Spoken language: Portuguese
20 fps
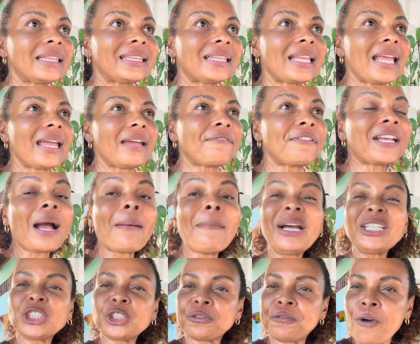é, fica
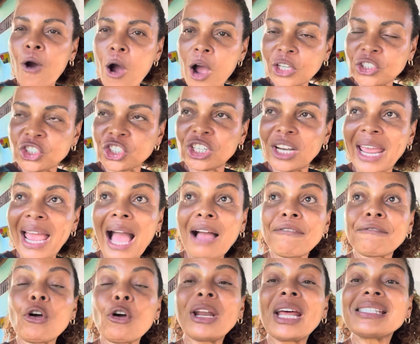mais forte, né? A
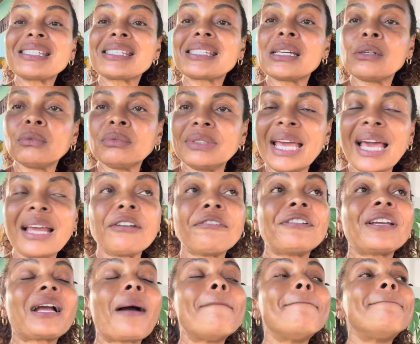floração dela
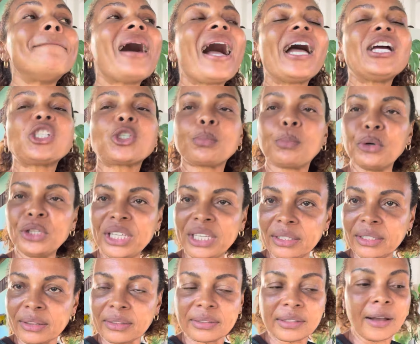fica mais
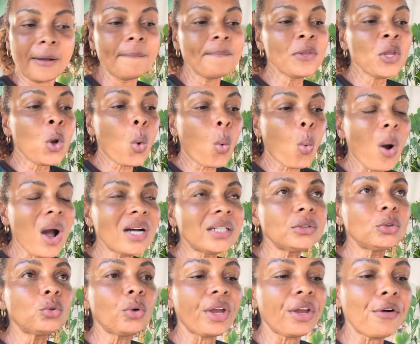bonita
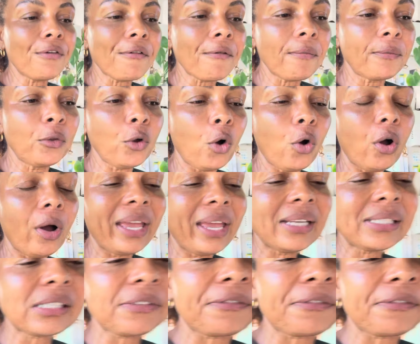quando eu dou esse